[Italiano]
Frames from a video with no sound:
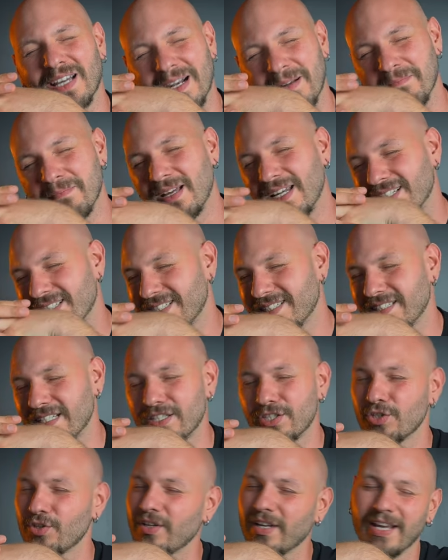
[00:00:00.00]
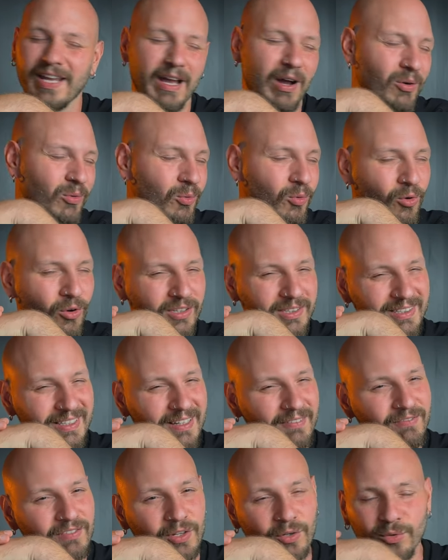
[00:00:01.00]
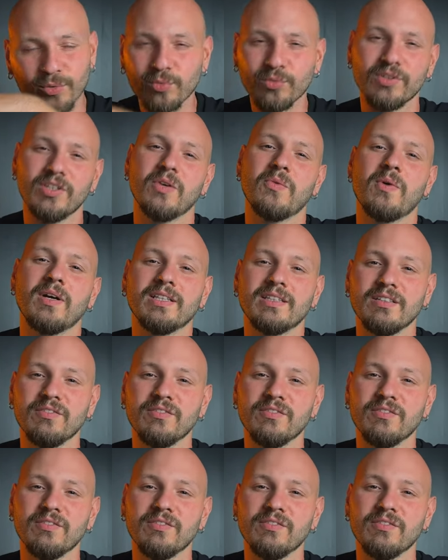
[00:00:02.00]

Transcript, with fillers: gran bella sensazione che auguro a davvero tutti quanti